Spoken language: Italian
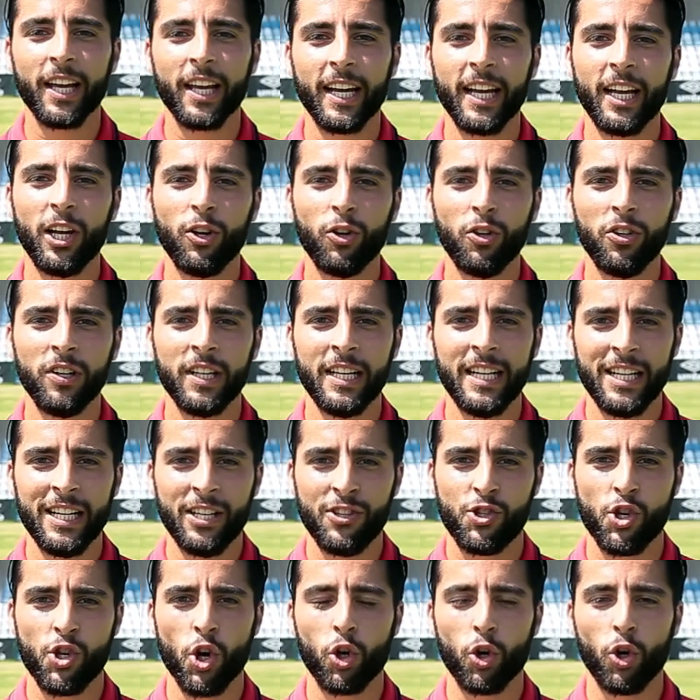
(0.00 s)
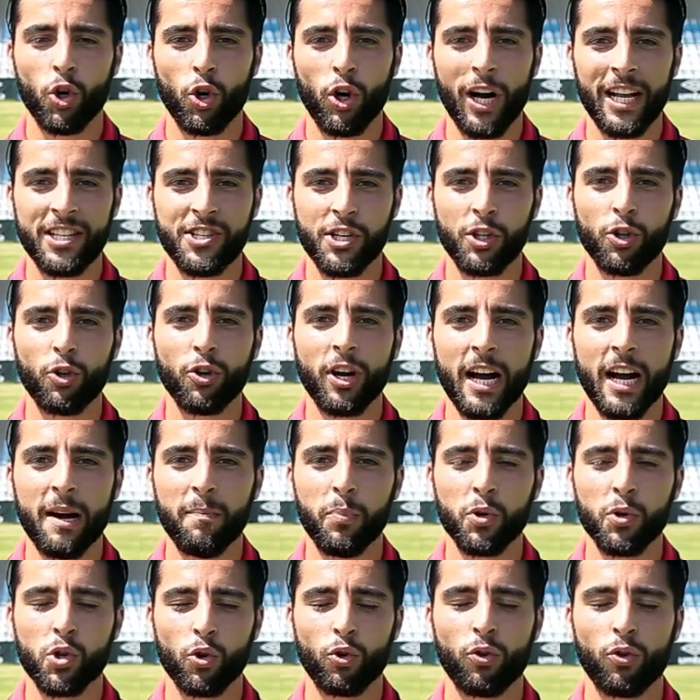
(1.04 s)
Chiarello, gioco a
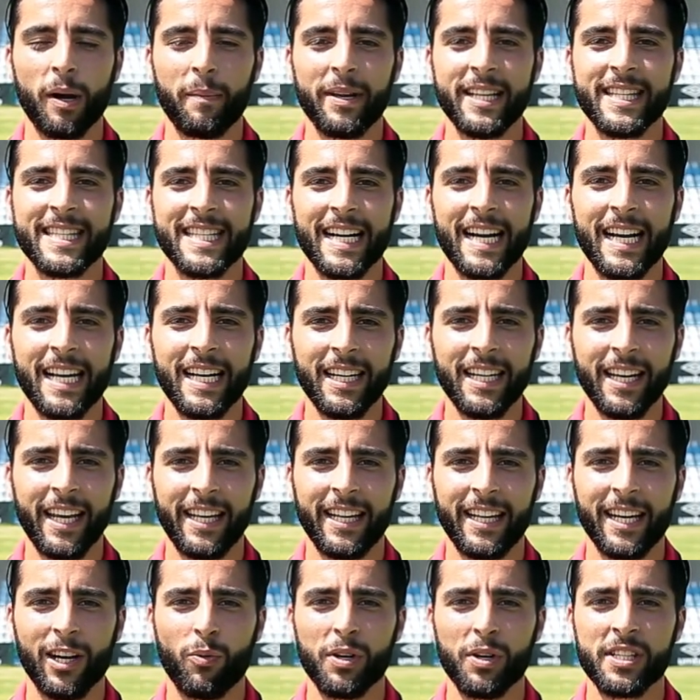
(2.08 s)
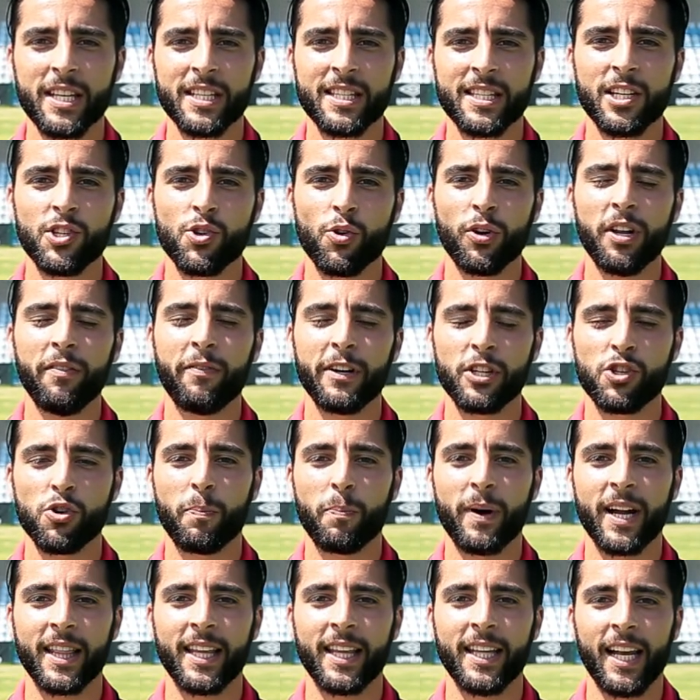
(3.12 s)
centrocampo, sono una mezzala e da questa stagione faccio
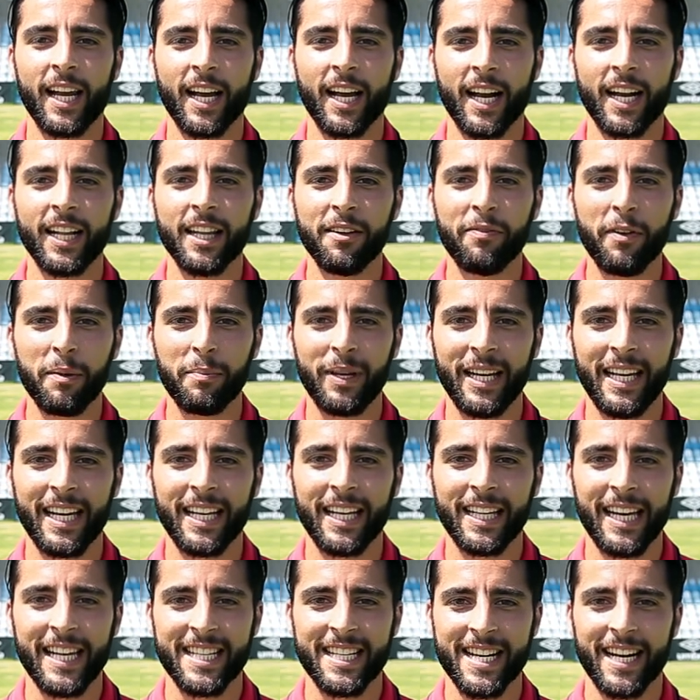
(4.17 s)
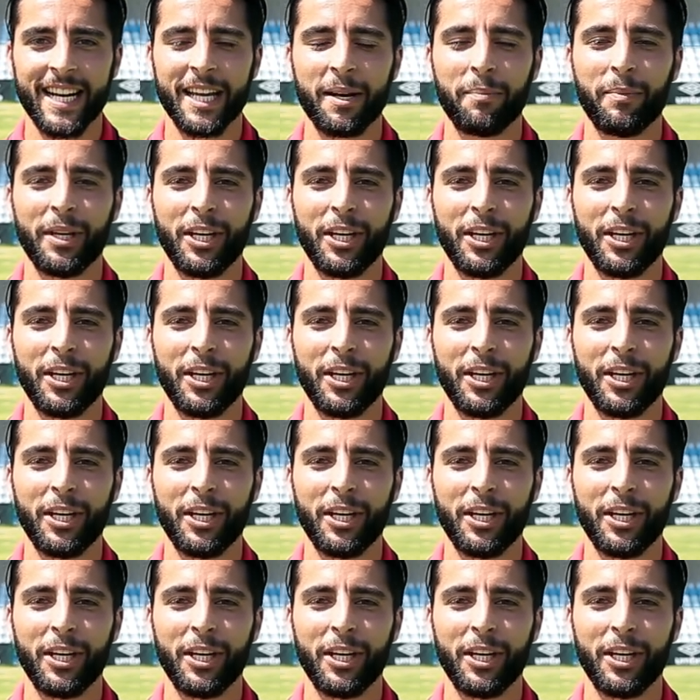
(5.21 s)
parte della grande famiglia della Giana